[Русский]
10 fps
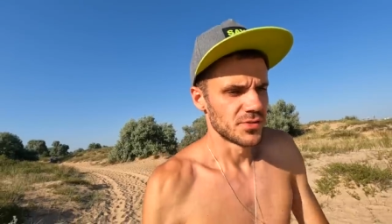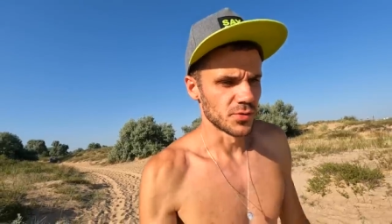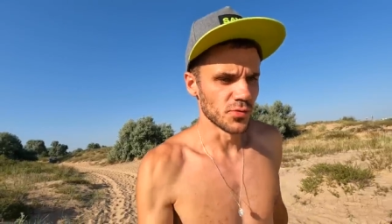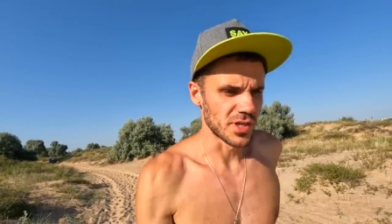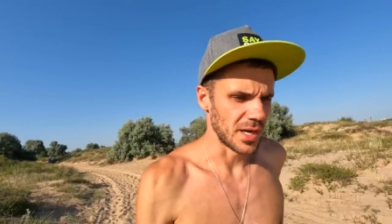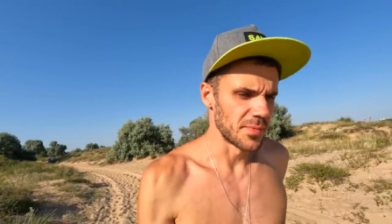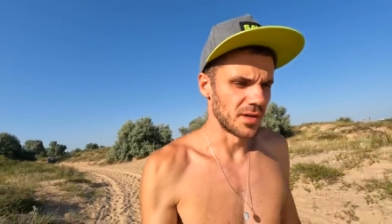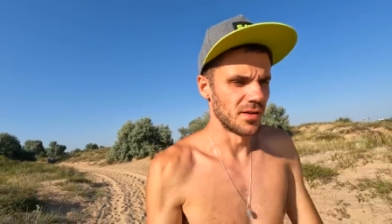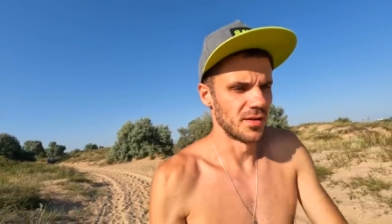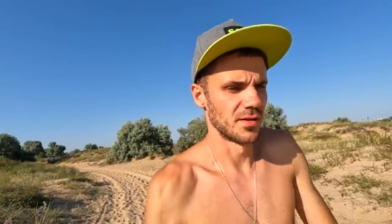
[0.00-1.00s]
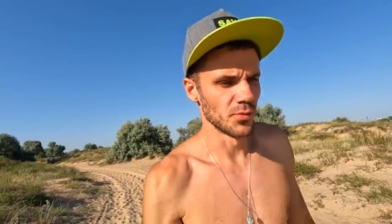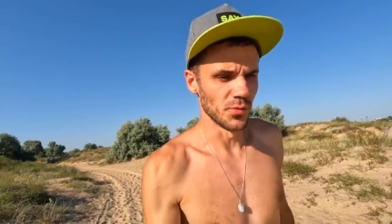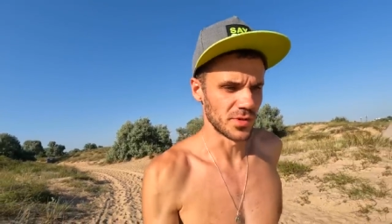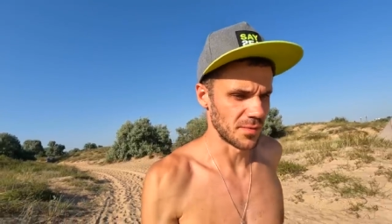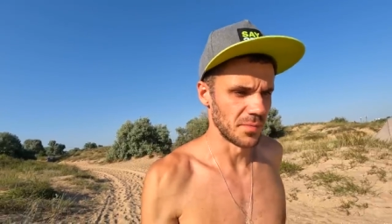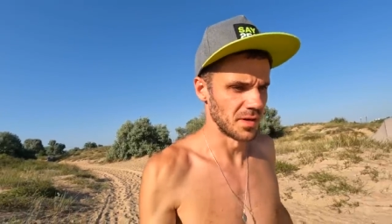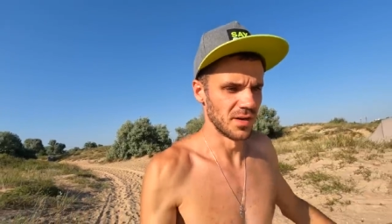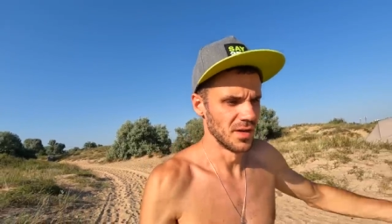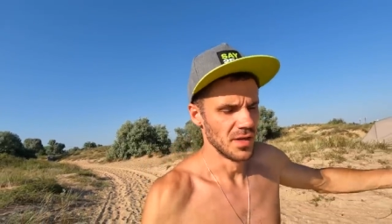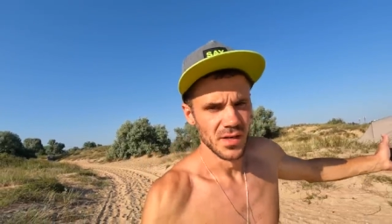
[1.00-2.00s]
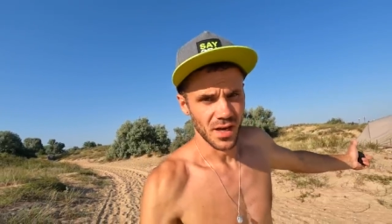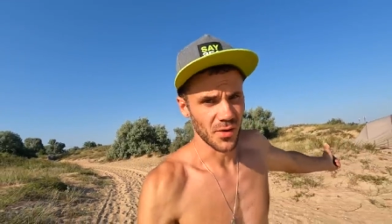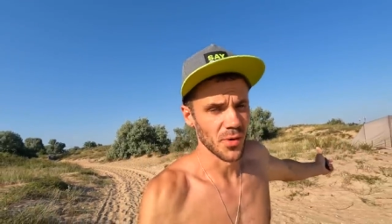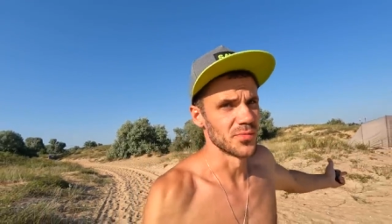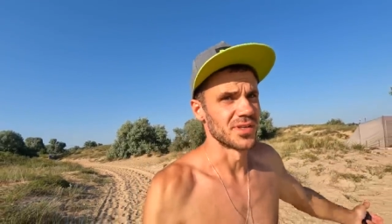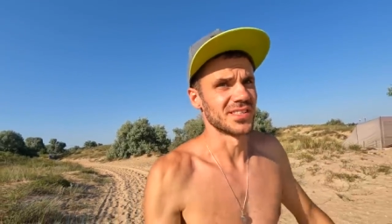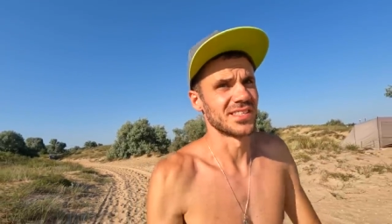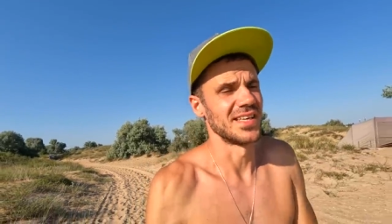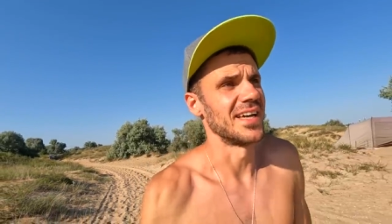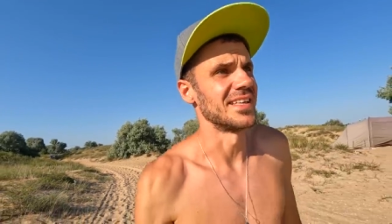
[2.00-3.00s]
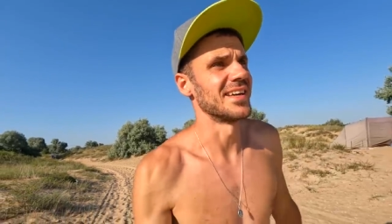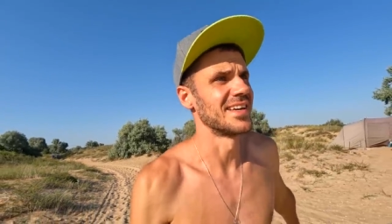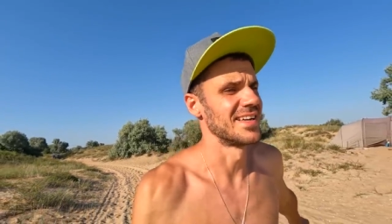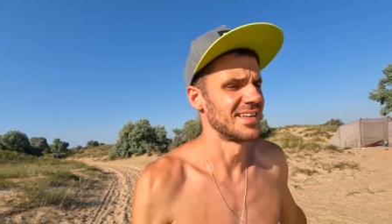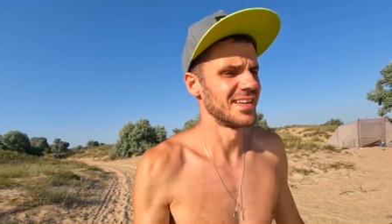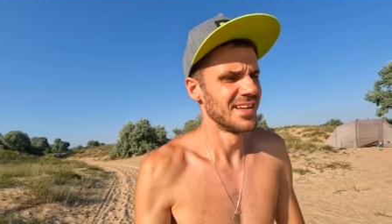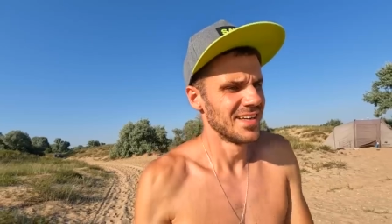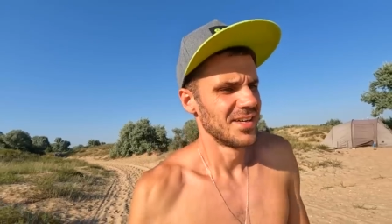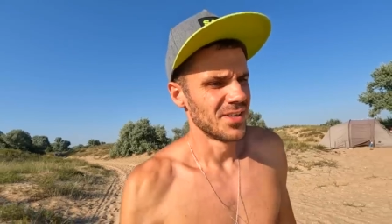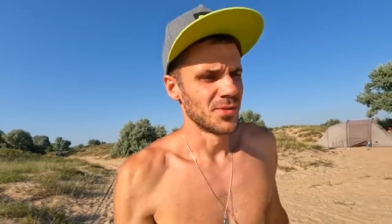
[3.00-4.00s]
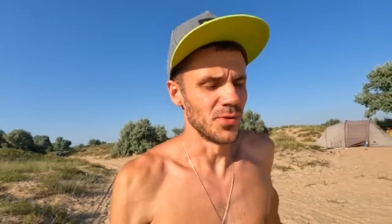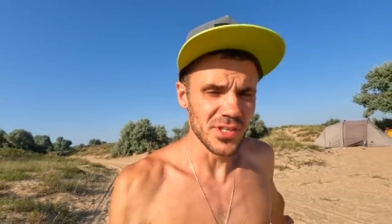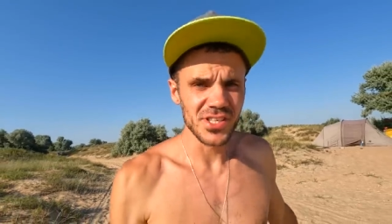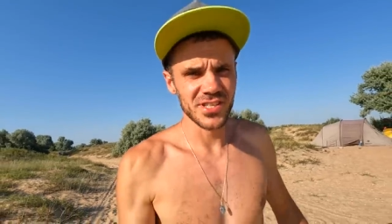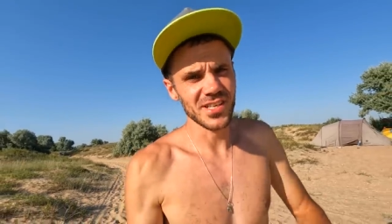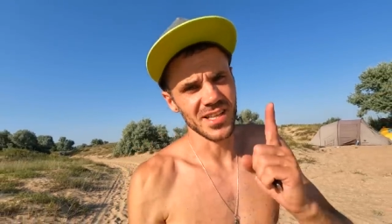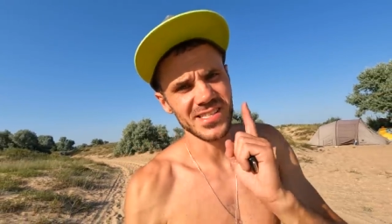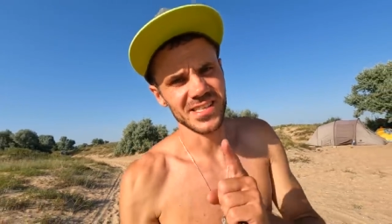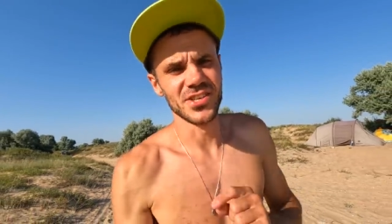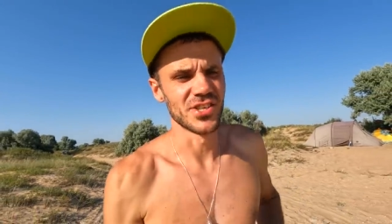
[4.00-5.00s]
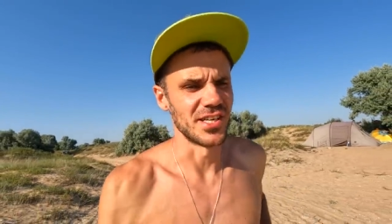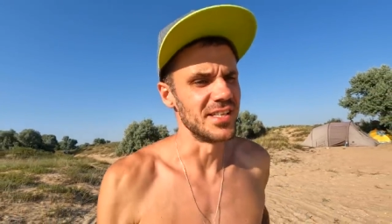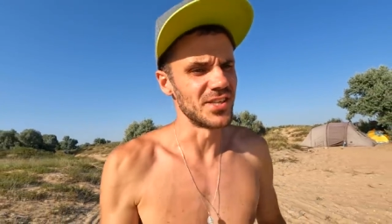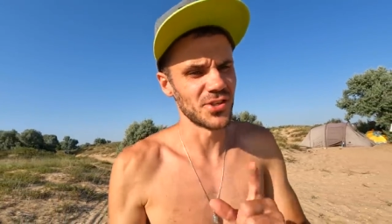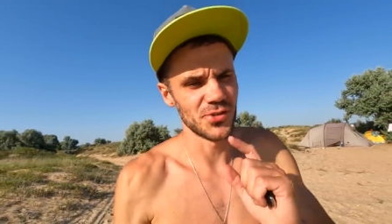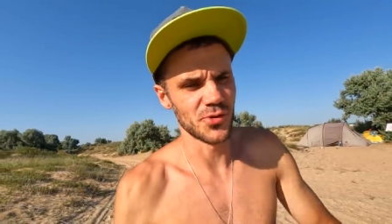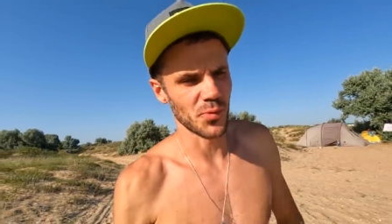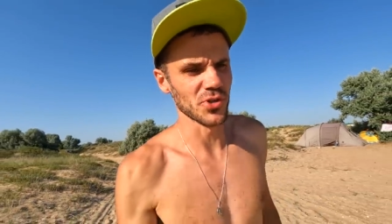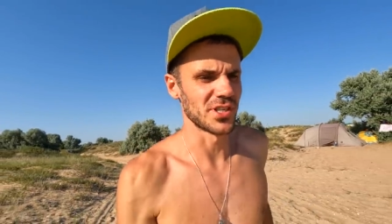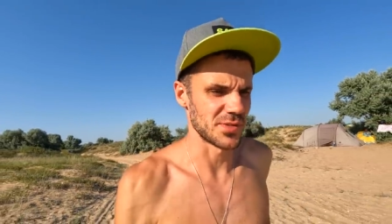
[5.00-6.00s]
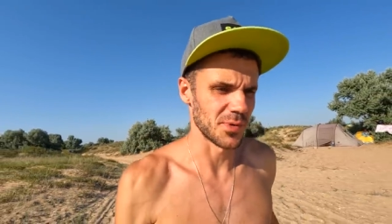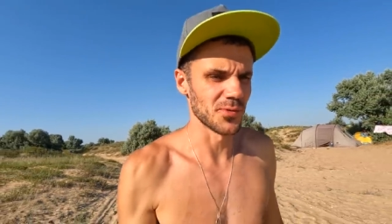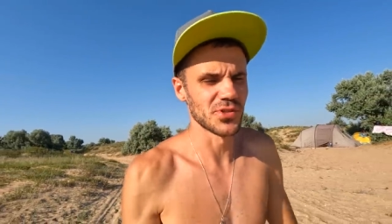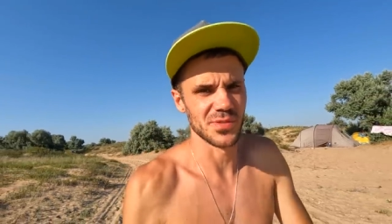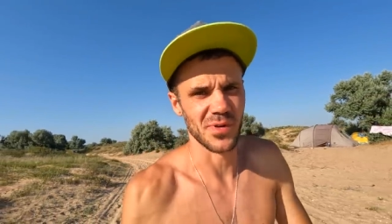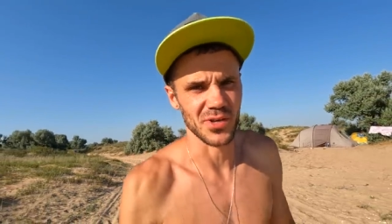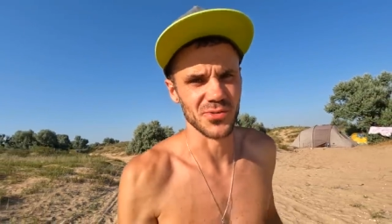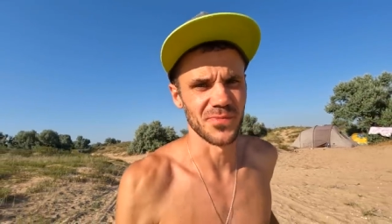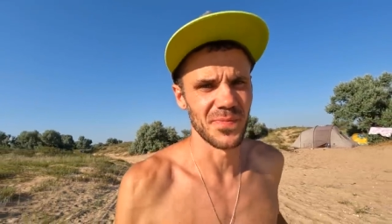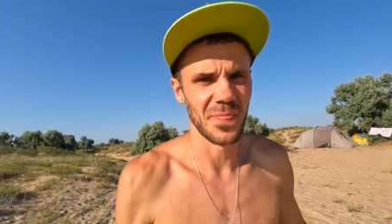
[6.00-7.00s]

тянуть кабель, ну, там огромное расстояние. Но они нашли классное решение. Сейчас чуть позже, если получится, покажу.